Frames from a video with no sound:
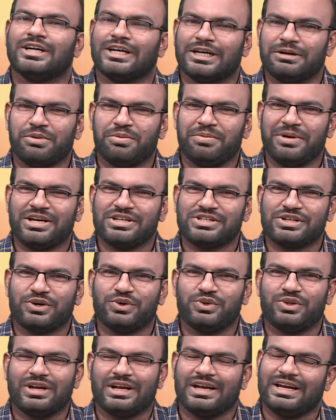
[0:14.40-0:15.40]
அன்புமிக்க
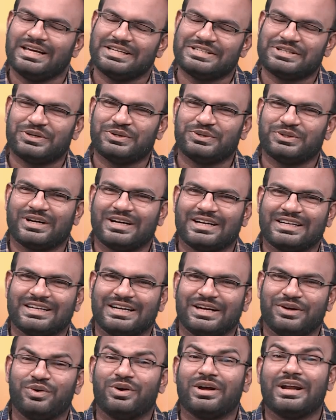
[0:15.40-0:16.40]
சகோதரிகளே
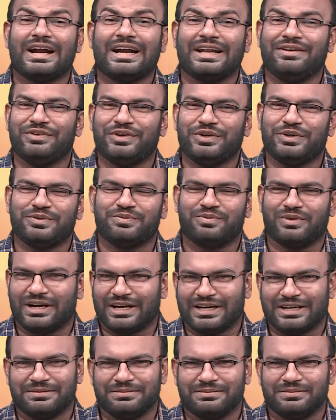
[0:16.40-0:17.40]
சகோதரர்களே உங்கள் அனைவருக்கும்
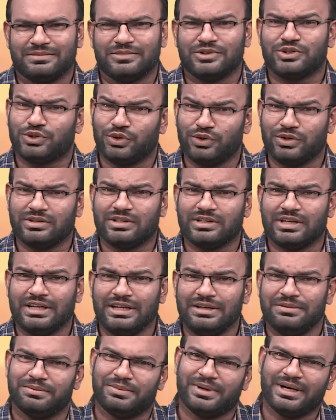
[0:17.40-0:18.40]
வணக்கம் தொடுத்துறை
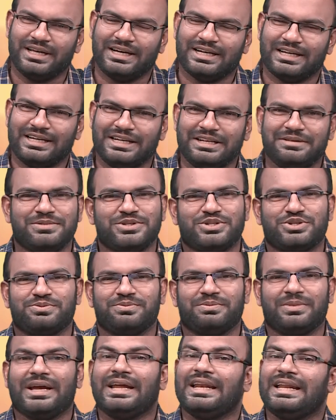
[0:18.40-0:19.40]
மடிக்கணினி
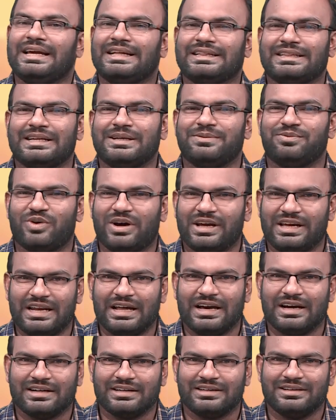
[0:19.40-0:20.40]
மற்றும் இணையதளம்
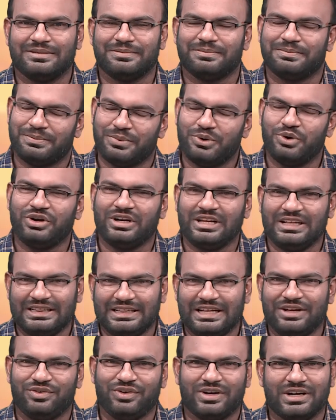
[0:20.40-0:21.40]
வாயிலாக போட்டி
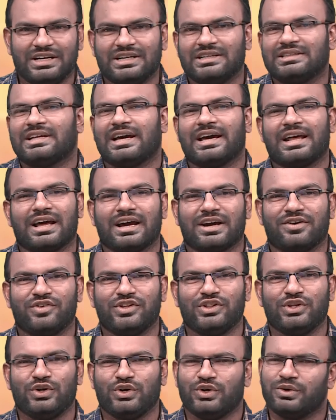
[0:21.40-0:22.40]
தேர்வுகளுக்கு தயாராக
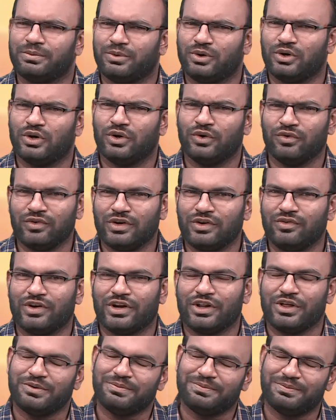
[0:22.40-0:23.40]
வந்திருக்கும் உங்கள்
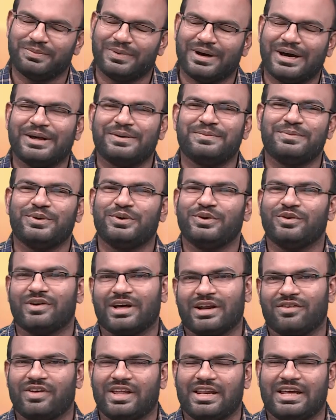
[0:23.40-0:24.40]
ஒவ்வொருவரையும் அன்போடு
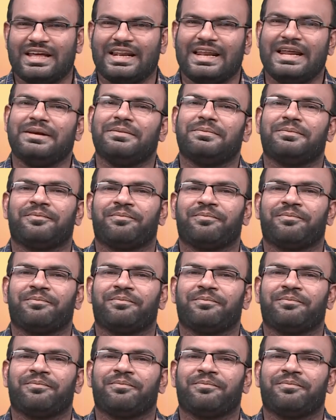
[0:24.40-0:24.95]
வரவேற்கிறேன்